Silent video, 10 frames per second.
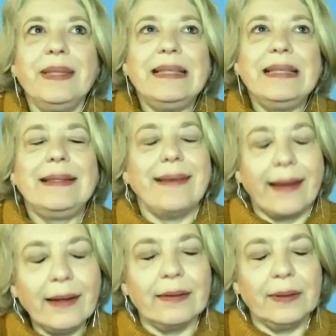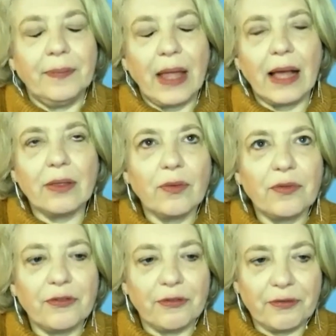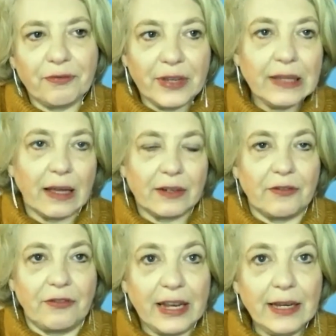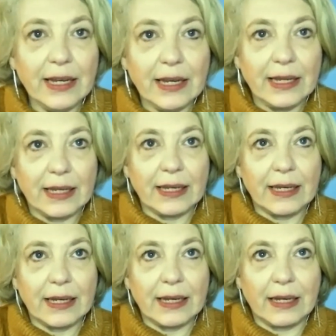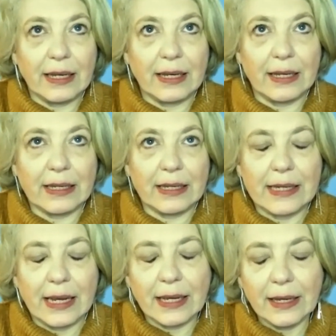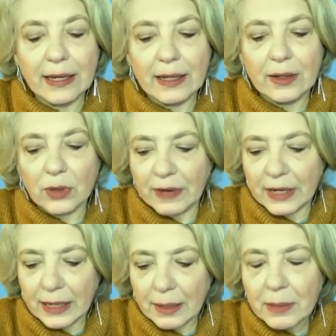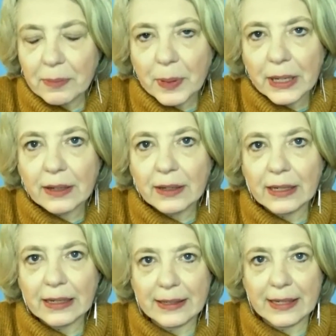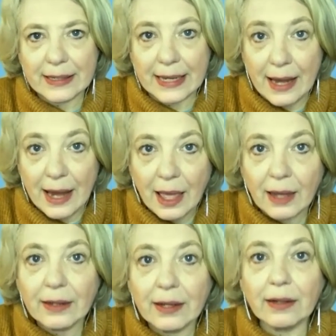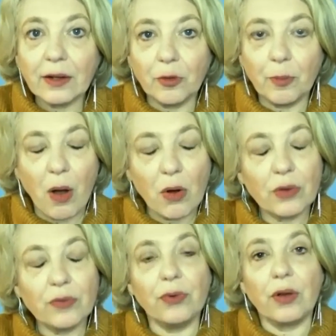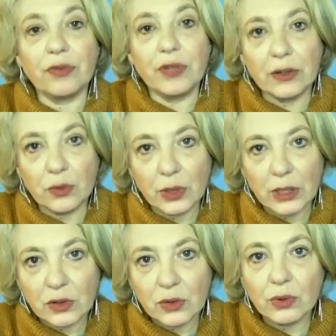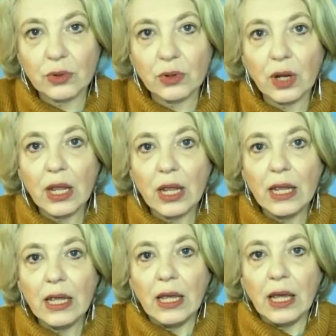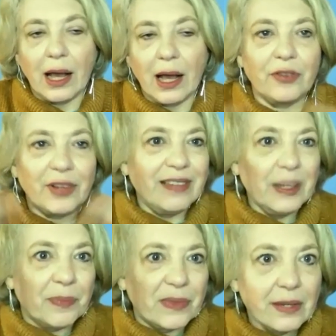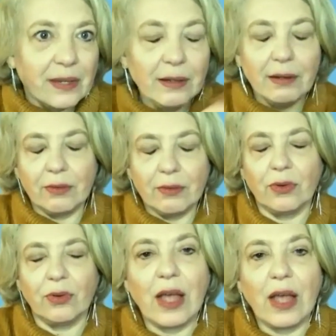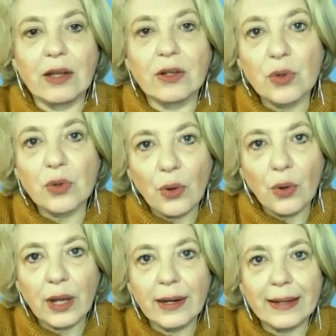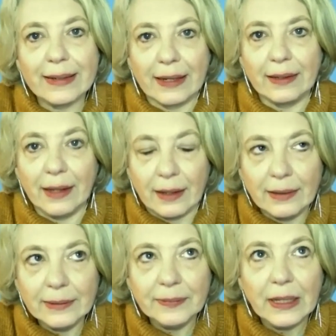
jein. Also, wie gesagt, wenn ich derjenige oder wenn ich jemand bin, der es gelernt hat, aufs Bauchgefühl, auf die Intuition, auf den siebten Sinn sozusagen zu hören, dann ja.